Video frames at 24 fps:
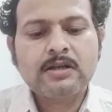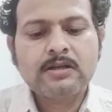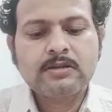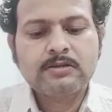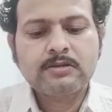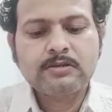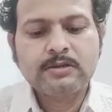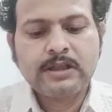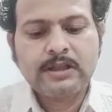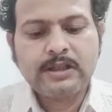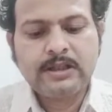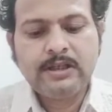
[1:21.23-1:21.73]

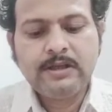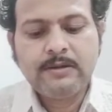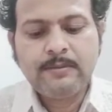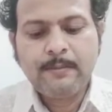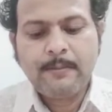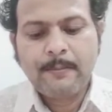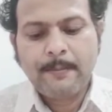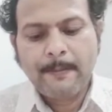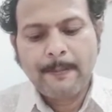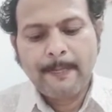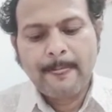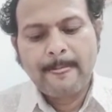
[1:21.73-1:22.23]
তো দেখি
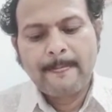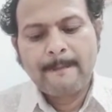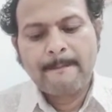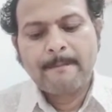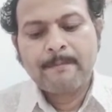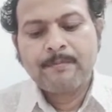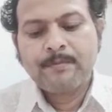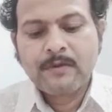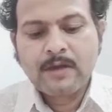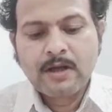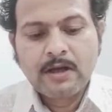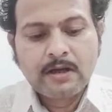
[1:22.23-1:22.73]

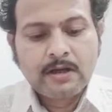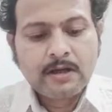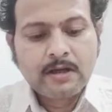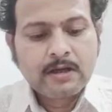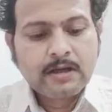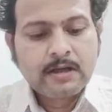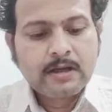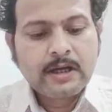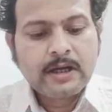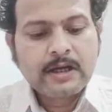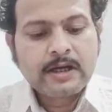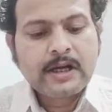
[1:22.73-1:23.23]

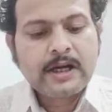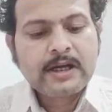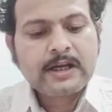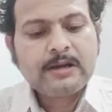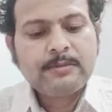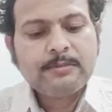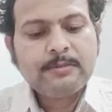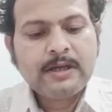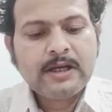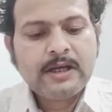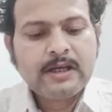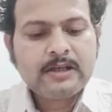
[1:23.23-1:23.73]
এখানে একটা
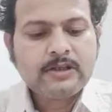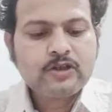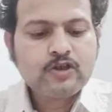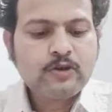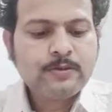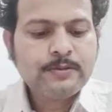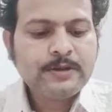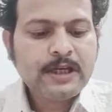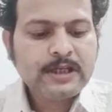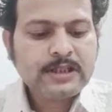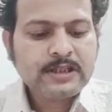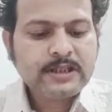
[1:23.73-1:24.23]
মেয়ের
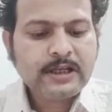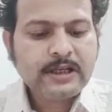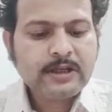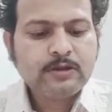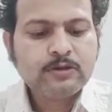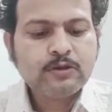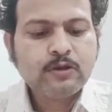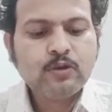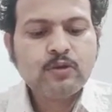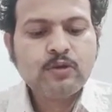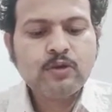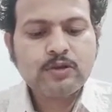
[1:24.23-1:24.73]
ছবি আছে দেখো
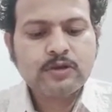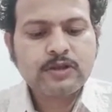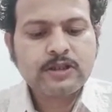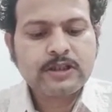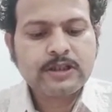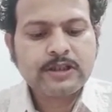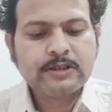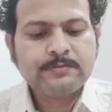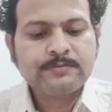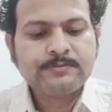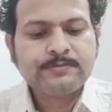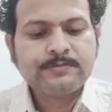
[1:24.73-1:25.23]
দৌড়চ্ছে